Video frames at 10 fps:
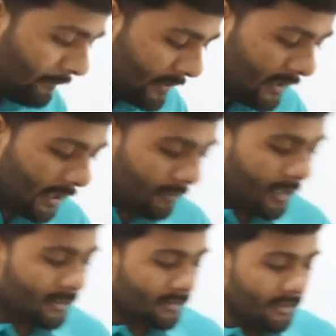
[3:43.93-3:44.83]
बी का
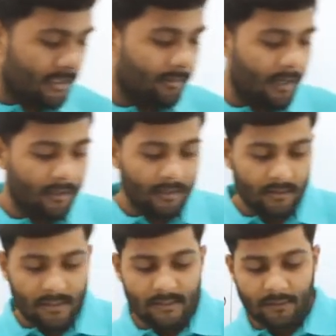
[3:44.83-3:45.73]
भाग सी के भाग के
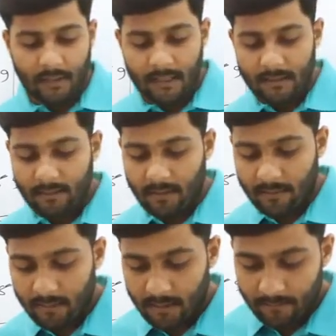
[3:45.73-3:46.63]
तीन चौथाई के
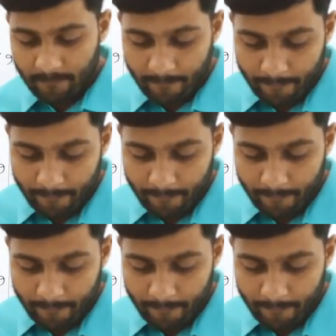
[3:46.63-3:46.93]
बराबर है